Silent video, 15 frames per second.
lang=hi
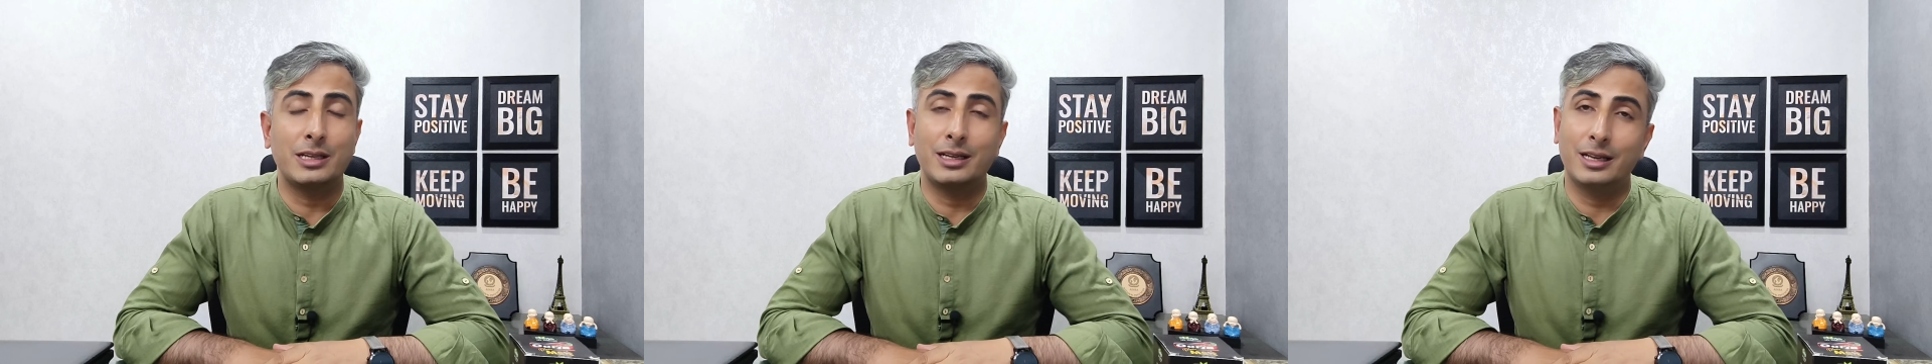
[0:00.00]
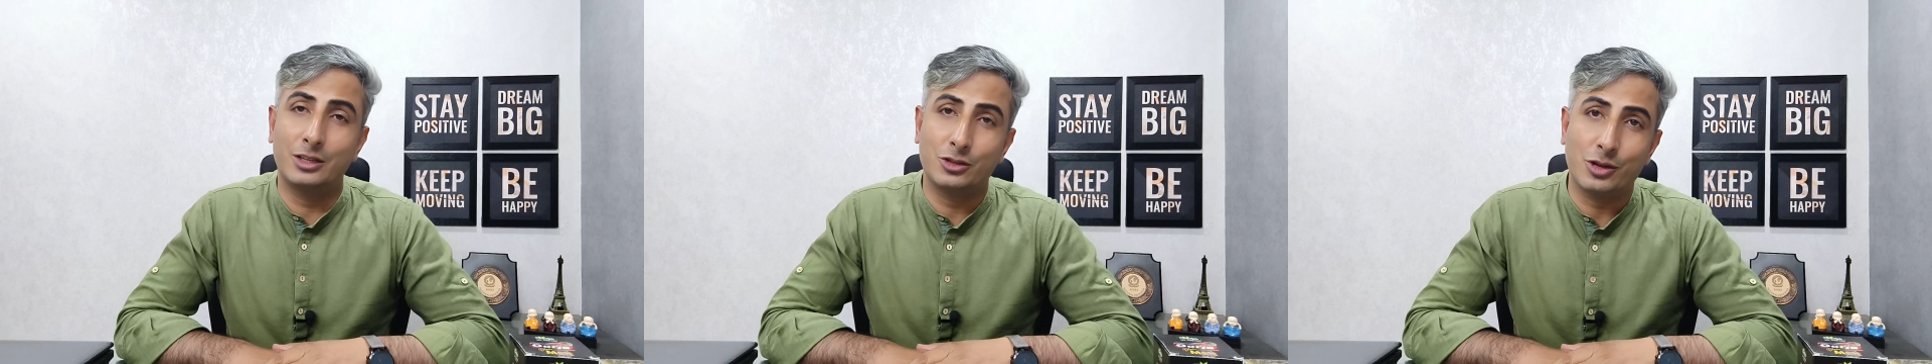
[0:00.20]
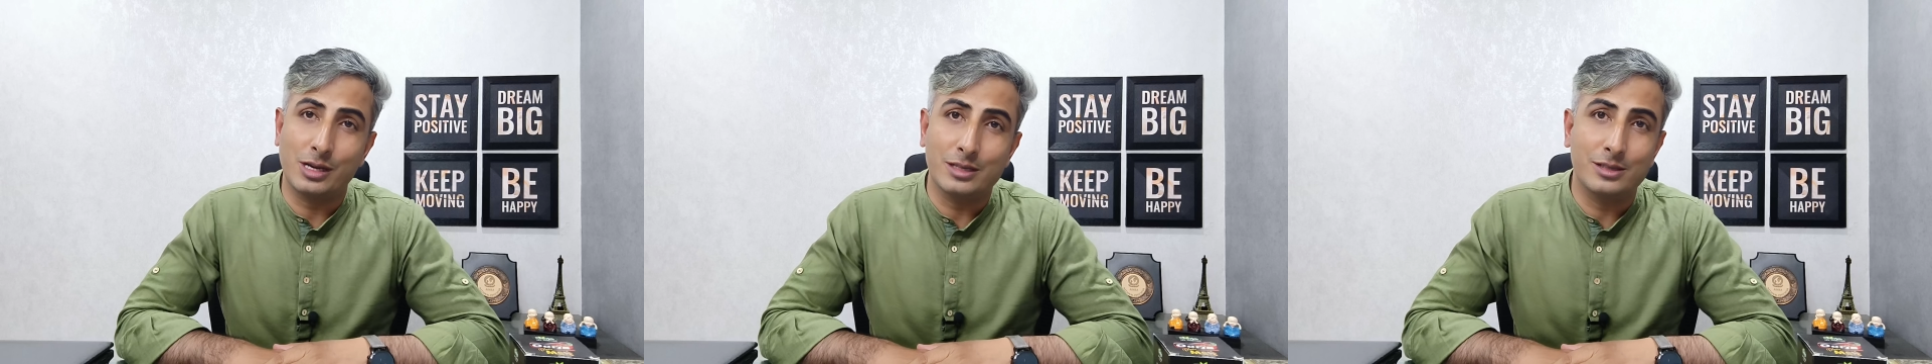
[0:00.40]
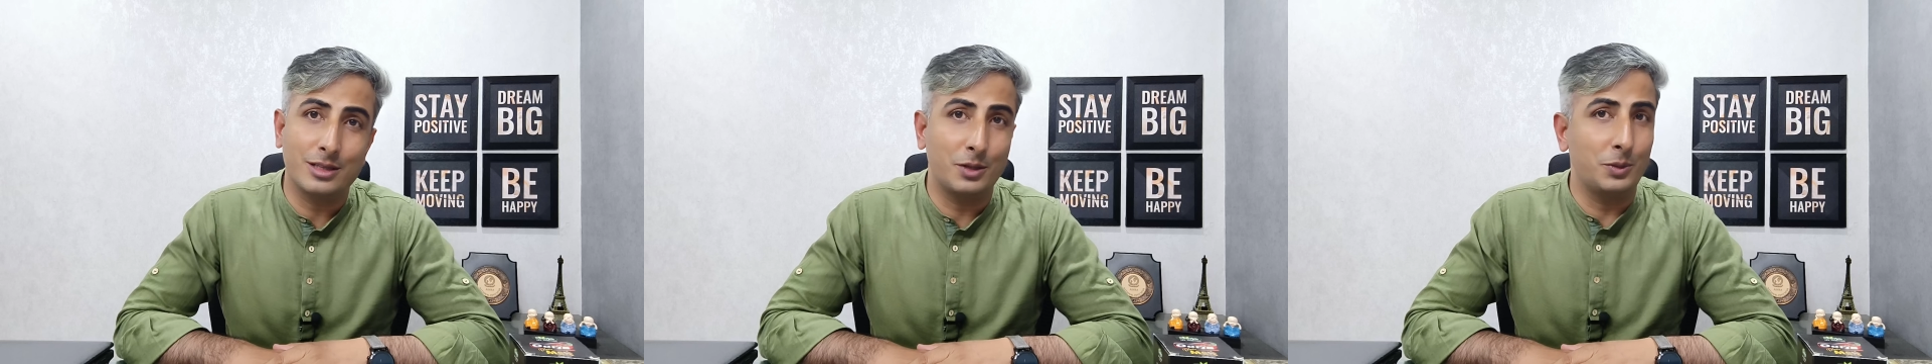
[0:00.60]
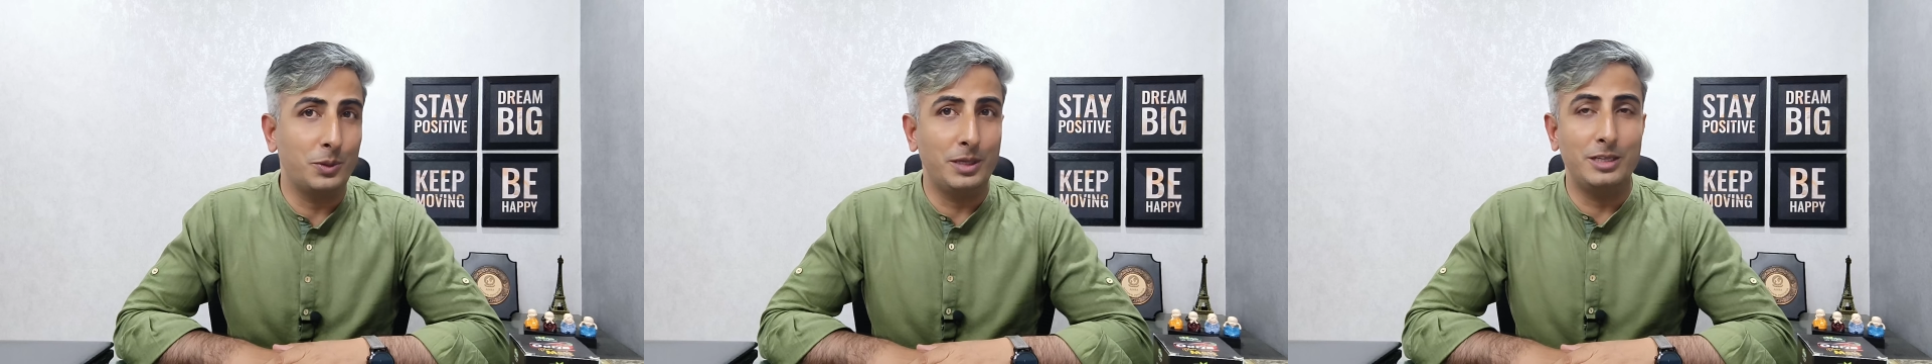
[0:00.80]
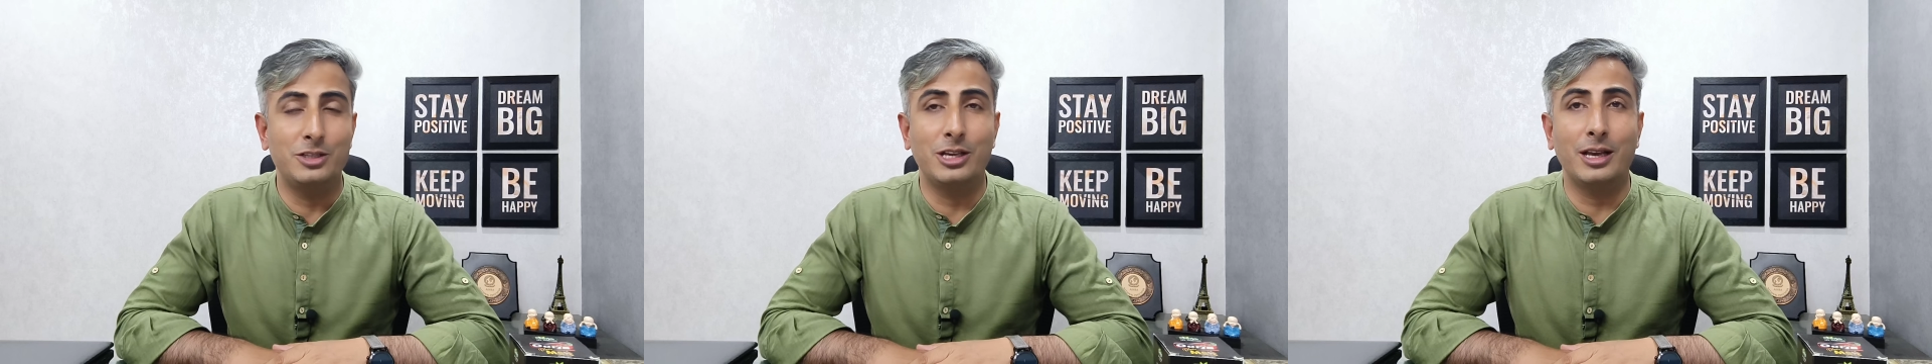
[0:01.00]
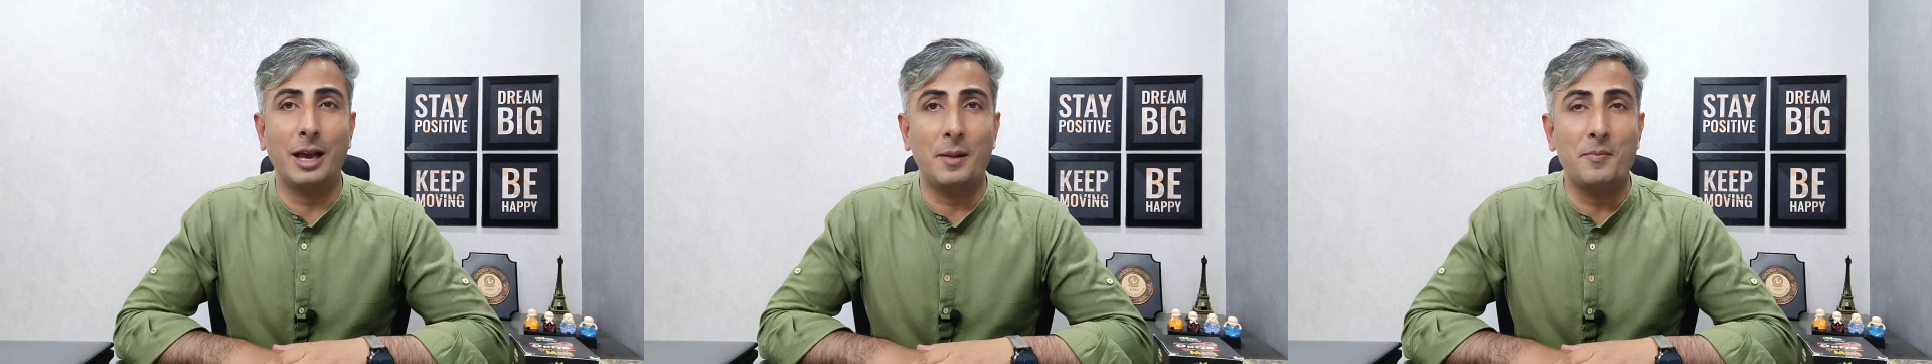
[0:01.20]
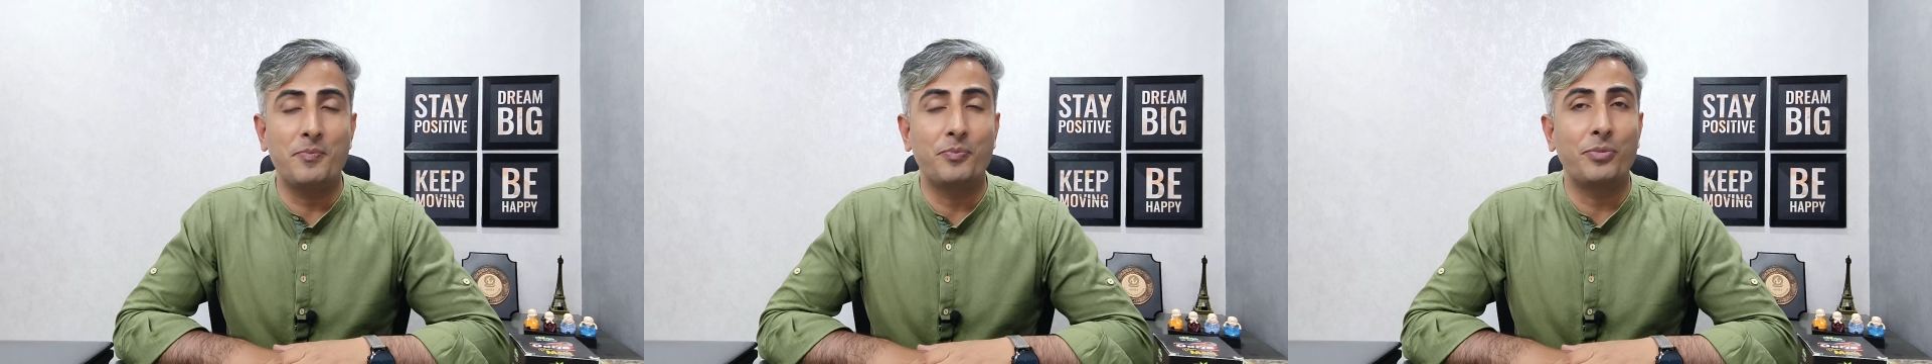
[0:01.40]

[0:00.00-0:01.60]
करके ट्राई ज़रूर कीजिएगा